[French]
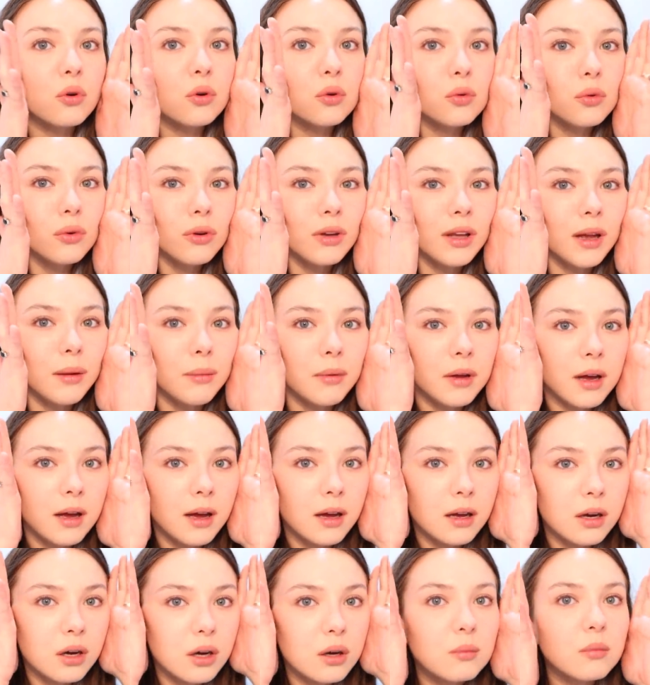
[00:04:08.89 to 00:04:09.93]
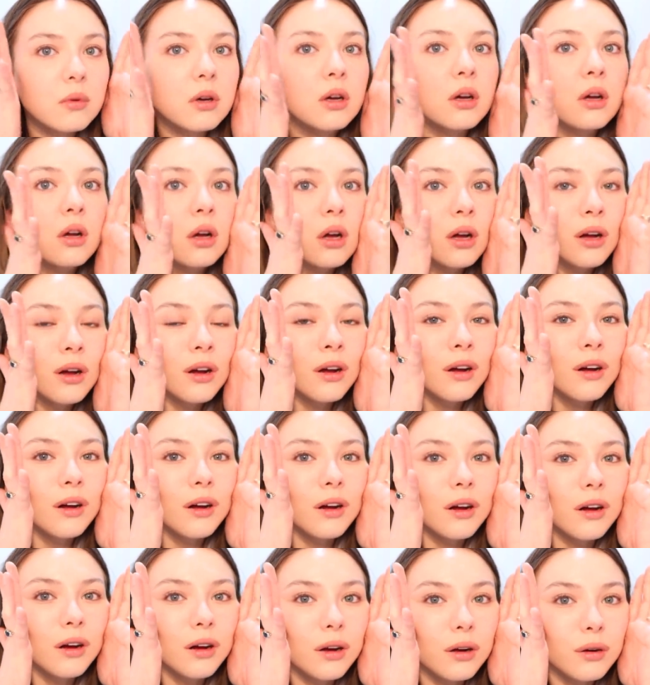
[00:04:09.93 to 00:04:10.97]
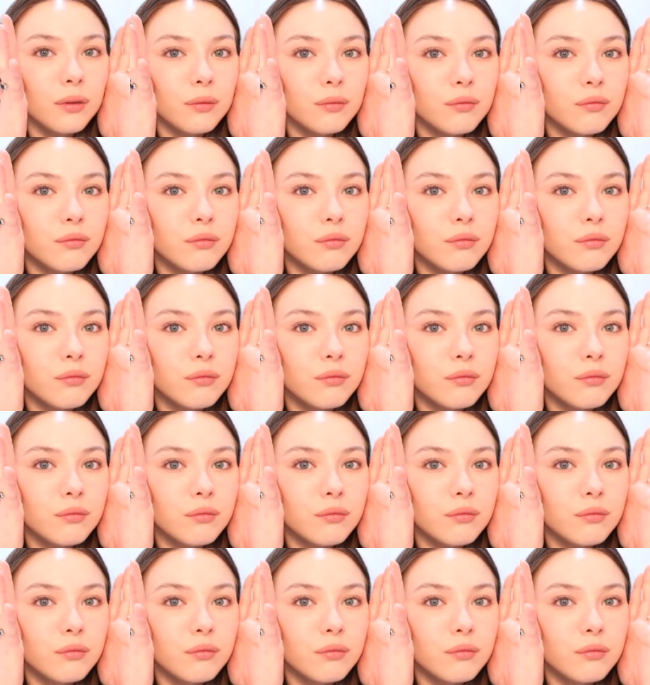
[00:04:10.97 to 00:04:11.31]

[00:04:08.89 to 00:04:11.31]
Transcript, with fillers: retour caméra comme euh,